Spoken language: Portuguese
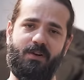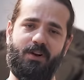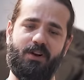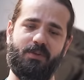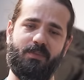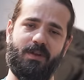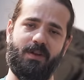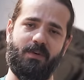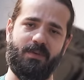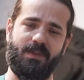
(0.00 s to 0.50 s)

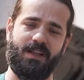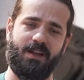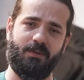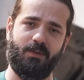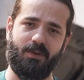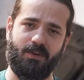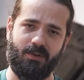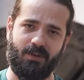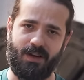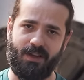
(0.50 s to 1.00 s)
óleo
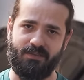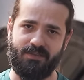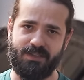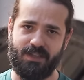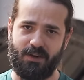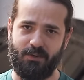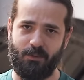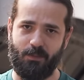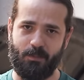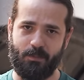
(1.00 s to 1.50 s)
BMW Long Life
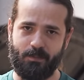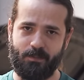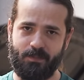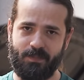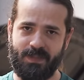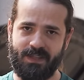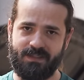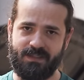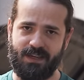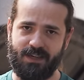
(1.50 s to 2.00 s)
01
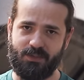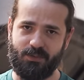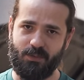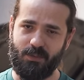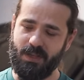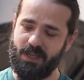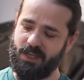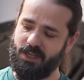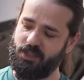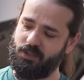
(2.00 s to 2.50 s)
certo?
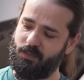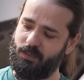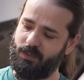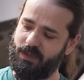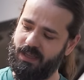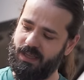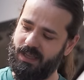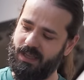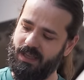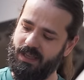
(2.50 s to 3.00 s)
Isso
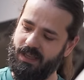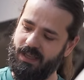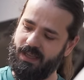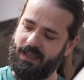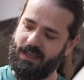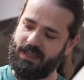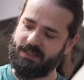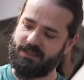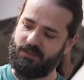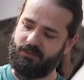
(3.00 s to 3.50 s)
porque
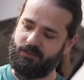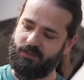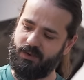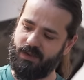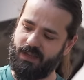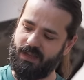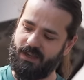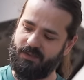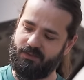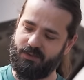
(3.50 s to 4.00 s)
essa
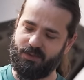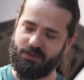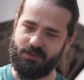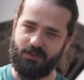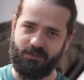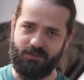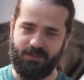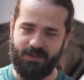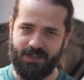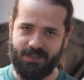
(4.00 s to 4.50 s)
foi a
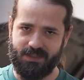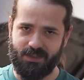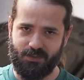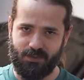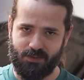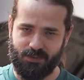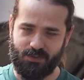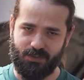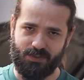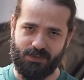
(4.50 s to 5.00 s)
filosofia de
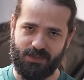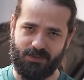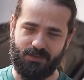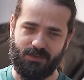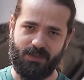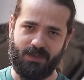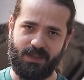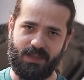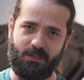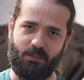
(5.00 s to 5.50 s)

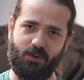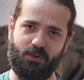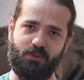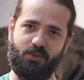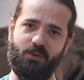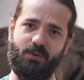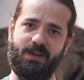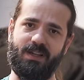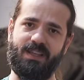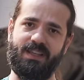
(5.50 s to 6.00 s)
construção da
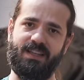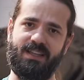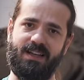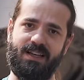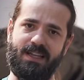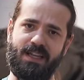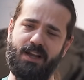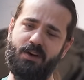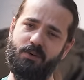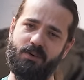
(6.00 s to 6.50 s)
Motul aqui na
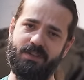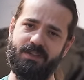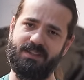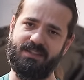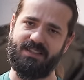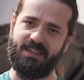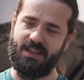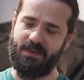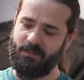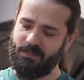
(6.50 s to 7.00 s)
linha
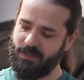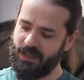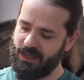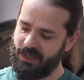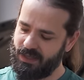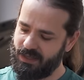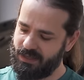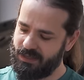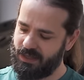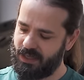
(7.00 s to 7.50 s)
8100
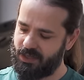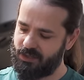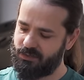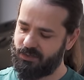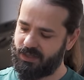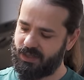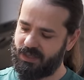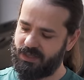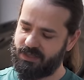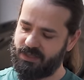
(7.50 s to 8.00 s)
e é
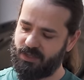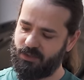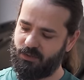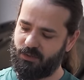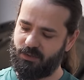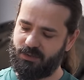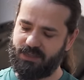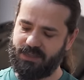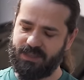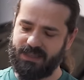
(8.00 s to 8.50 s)
isso que a gente
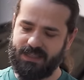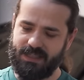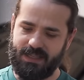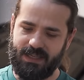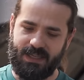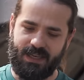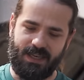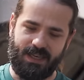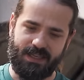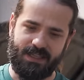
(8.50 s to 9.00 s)
encontra
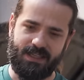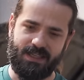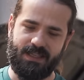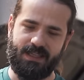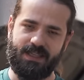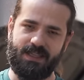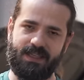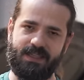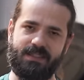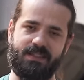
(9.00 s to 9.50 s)

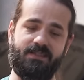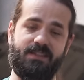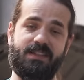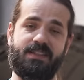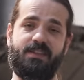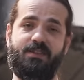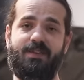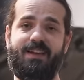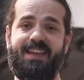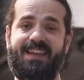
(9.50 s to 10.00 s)
aqui nessa
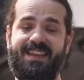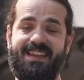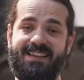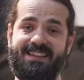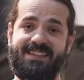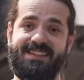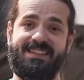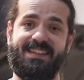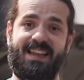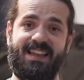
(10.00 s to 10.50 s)
versão
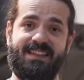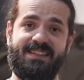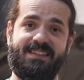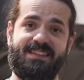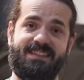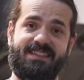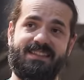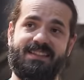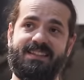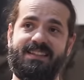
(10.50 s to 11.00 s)

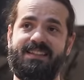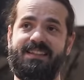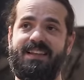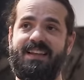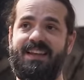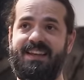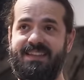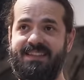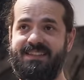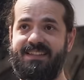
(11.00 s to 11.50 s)
Excess.
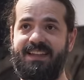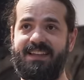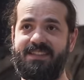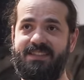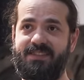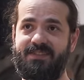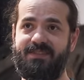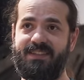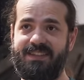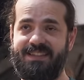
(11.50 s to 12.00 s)

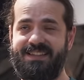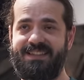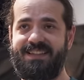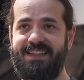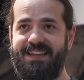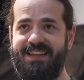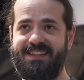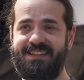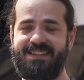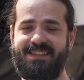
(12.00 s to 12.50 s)
Excess vem
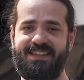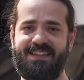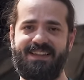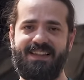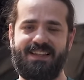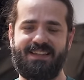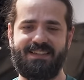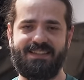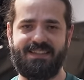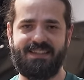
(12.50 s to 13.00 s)
de
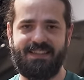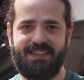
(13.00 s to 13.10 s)
exceder